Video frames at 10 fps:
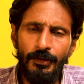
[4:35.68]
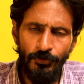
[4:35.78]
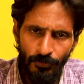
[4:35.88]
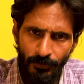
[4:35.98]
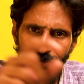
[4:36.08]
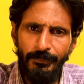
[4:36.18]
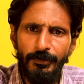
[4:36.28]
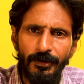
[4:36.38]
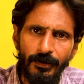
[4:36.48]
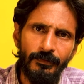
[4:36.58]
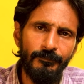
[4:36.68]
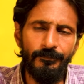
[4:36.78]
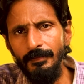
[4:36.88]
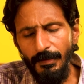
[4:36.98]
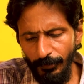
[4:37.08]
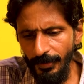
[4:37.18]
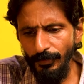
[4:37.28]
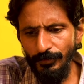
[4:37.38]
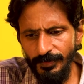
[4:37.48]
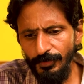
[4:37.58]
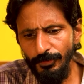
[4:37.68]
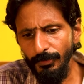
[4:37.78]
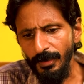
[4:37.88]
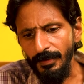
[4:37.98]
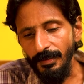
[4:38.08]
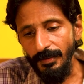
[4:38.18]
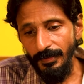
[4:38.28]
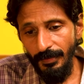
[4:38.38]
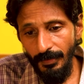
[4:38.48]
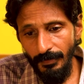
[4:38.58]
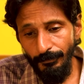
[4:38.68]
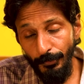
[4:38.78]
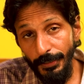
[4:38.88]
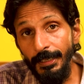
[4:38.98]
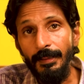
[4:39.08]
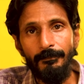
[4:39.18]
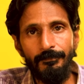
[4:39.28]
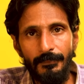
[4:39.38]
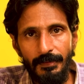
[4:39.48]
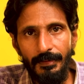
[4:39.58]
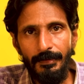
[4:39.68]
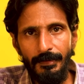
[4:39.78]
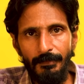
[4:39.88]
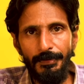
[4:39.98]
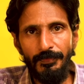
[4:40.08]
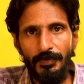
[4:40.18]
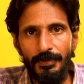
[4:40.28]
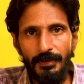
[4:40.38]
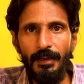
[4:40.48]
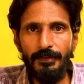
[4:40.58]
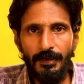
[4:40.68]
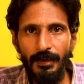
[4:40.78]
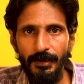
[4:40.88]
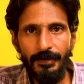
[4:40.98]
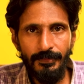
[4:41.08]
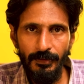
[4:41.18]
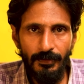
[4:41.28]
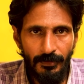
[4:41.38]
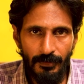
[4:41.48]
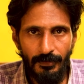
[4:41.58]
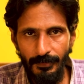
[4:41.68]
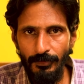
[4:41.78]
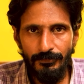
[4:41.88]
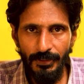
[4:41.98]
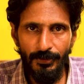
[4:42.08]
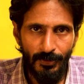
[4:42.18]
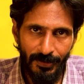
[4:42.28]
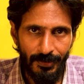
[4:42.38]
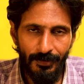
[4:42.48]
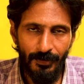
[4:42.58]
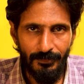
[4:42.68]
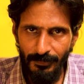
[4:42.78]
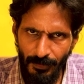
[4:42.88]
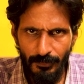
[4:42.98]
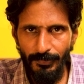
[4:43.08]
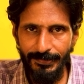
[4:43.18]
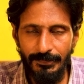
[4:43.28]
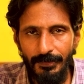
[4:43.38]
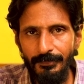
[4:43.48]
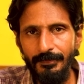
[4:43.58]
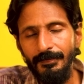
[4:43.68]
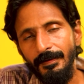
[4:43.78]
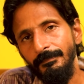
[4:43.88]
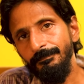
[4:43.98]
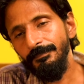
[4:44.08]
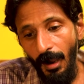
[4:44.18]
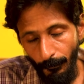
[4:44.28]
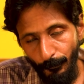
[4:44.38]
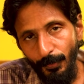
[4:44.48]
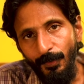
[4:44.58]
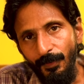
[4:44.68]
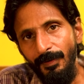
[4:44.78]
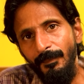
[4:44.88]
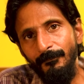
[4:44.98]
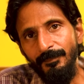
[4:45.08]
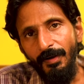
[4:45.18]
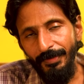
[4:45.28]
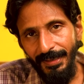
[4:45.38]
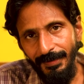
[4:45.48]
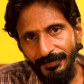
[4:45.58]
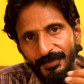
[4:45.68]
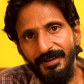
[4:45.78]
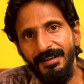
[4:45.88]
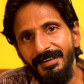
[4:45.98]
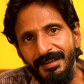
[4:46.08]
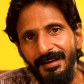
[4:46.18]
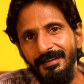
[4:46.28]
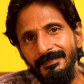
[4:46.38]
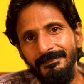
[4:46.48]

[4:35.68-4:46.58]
இன்னொன்று ரெடி பண்ணுறாங்க தமிழ்நாடு ஹவுஸுக்கு கொண்டு போகிறாங்க ஏ புரியலை இது என்ன அப்படின்னு சொல்லிட்டு ஏன்னா அந்த காலகட்டத்தில் எனக்கும் தெரியும் அங்கே என்ன நடந்ததுன்னு நான் பக்கத்தில் இருந்ததுனால அப்போது அவங்க என்ன சொல்கிறாங்கன்னா